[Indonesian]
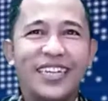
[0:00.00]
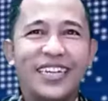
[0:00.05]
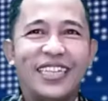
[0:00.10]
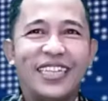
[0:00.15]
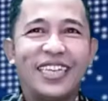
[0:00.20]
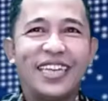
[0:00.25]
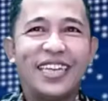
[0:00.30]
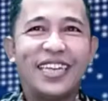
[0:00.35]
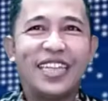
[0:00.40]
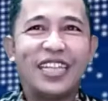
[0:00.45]

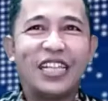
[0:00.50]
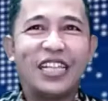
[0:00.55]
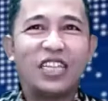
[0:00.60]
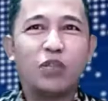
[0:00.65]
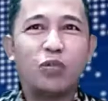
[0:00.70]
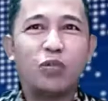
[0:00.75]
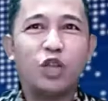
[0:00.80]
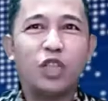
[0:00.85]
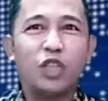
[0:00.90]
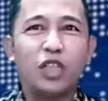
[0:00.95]
Kejadian
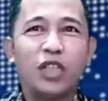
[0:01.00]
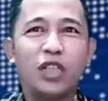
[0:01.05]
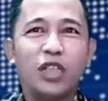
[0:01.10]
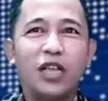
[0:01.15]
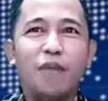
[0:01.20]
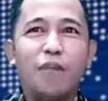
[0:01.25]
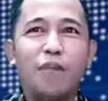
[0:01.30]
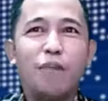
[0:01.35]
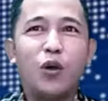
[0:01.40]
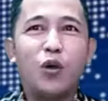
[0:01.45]
tersebut
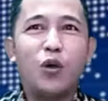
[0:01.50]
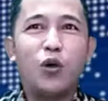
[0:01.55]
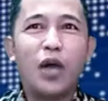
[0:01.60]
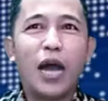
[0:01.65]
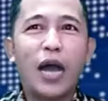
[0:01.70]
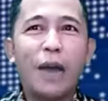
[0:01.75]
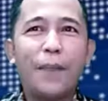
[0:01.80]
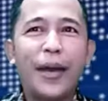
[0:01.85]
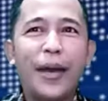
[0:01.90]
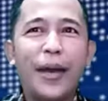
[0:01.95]

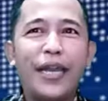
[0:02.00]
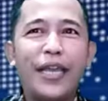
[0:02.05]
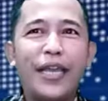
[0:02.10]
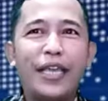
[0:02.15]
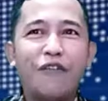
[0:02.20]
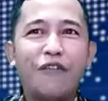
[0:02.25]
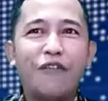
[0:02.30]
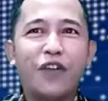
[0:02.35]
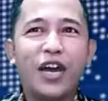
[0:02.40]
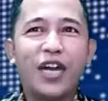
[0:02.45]
mengungkap
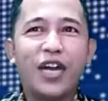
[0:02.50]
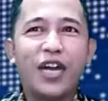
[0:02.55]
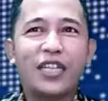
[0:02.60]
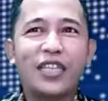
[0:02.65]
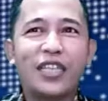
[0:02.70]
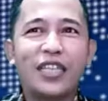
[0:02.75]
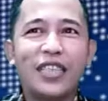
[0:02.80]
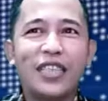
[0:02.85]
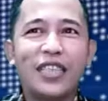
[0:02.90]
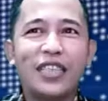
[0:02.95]
adanya
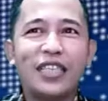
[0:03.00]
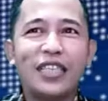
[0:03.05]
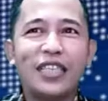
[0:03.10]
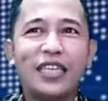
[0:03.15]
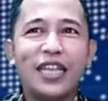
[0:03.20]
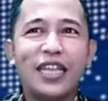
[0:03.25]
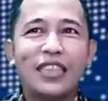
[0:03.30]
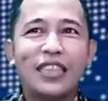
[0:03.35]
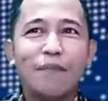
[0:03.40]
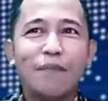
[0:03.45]
fakta
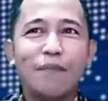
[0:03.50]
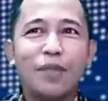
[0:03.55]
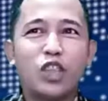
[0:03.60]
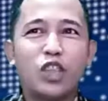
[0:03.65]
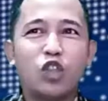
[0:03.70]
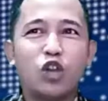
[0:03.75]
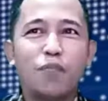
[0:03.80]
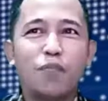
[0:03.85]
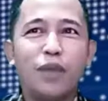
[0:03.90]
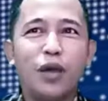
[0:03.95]
ternyata
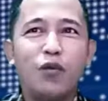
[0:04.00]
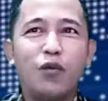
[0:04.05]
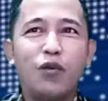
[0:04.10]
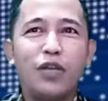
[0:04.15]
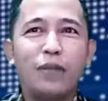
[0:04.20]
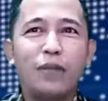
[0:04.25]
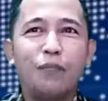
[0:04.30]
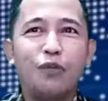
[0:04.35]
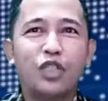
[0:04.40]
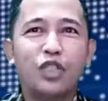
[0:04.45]
beton
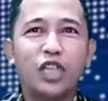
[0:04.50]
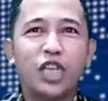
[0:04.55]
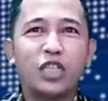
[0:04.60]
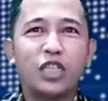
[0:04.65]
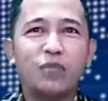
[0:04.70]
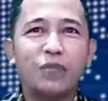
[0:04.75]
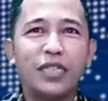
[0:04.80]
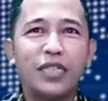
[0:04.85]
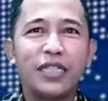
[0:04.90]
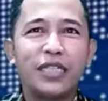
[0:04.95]
bangunan
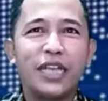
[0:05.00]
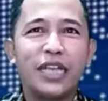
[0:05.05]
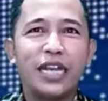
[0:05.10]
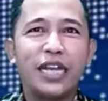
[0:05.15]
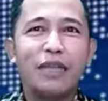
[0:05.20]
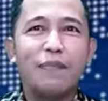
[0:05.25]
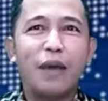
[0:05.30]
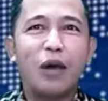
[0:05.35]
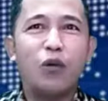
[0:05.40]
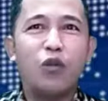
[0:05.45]
puskesmas
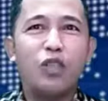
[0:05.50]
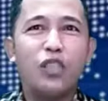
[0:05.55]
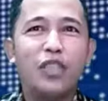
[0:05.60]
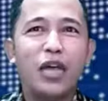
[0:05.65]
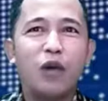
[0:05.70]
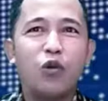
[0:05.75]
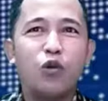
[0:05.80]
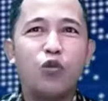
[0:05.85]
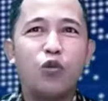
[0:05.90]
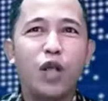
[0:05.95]
yang dibangun
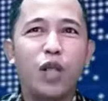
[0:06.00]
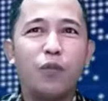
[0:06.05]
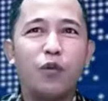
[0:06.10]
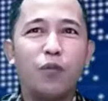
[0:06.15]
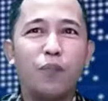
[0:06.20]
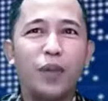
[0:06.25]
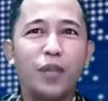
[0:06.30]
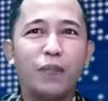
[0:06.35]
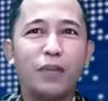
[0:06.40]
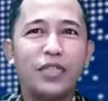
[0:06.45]
tahun
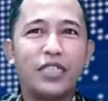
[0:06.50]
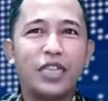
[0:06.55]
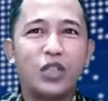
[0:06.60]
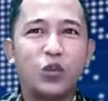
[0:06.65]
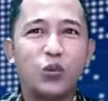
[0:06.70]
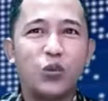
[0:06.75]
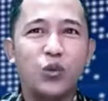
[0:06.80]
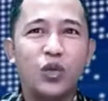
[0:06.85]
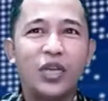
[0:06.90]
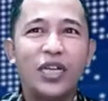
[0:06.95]
2014
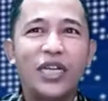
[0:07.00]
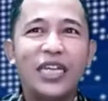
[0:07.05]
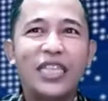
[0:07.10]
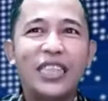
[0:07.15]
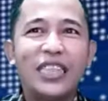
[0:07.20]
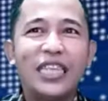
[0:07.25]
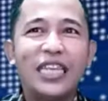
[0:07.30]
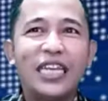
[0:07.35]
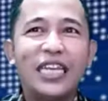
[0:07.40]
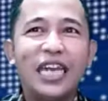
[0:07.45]
itu
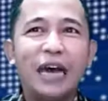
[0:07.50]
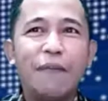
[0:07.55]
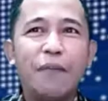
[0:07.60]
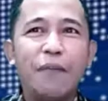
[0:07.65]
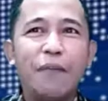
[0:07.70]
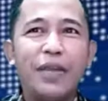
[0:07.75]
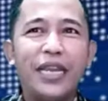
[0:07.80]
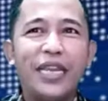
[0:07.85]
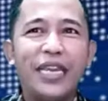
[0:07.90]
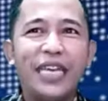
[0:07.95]

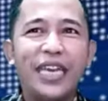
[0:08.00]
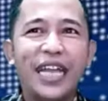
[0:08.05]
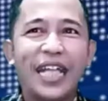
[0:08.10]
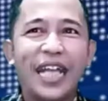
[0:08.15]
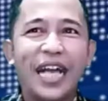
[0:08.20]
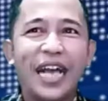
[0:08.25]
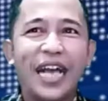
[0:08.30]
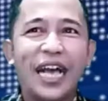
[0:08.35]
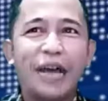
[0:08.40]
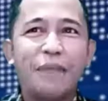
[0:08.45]
tidak memiliki
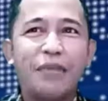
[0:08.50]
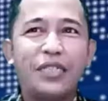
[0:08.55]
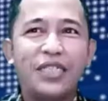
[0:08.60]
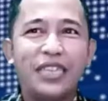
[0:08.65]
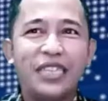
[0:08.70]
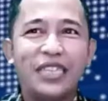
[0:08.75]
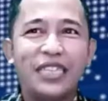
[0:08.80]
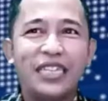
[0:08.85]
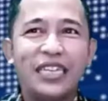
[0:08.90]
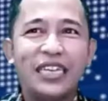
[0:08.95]
rangka
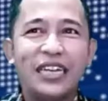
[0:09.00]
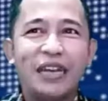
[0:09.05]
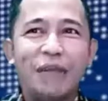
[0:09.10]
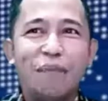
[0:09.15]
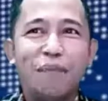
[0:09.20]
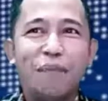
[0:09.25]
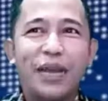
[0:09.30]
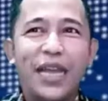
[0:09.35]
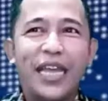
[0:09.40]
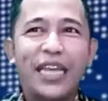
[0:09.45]
besi,
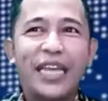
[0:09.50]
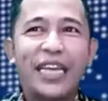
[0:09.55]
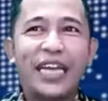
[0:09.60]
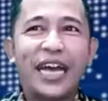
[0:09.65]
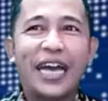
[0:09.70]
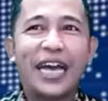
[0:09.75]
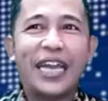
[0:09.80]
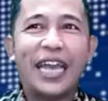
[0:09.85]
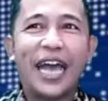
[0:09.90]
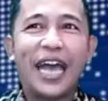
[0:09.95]

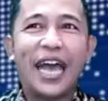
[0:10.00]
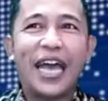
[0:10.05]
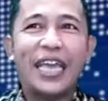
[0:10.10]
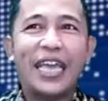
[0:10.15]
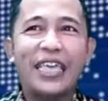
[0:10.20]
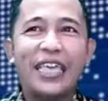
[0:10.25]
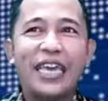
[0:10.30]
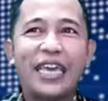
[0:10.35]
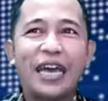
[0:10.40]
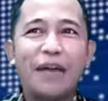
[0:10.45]
melainkan
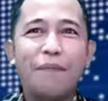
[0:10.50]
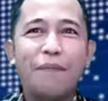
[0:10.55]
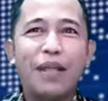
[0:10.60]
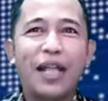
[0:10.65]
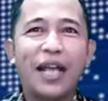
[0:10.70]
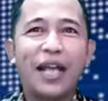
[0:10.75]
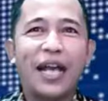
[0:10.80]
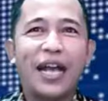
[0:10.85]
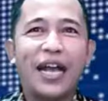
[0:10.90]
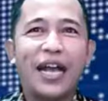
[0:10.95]
hanya
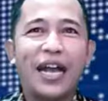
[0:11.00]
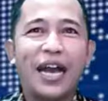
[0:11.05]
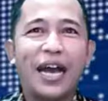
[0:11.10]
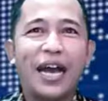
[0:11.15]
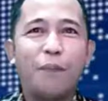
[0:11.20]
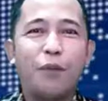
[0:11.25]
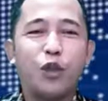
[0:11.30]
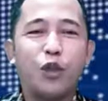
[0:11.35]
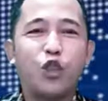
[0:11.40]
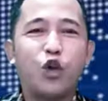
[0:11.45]

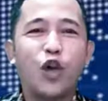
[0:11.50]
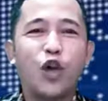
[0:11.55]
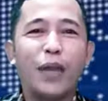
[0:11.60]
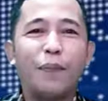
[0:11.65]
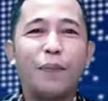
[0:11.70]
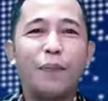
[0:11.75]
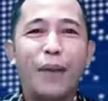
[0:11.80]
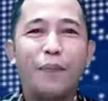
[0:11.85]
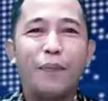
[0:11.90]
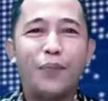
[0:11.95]
berangka
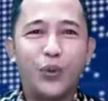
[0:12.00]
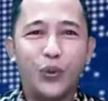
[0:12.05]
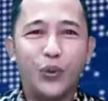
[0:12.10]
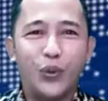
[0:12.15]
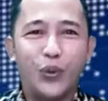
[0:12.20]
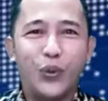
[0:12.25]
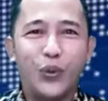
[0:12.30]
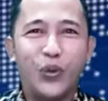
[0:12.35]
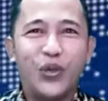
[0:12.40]
potongan bambu.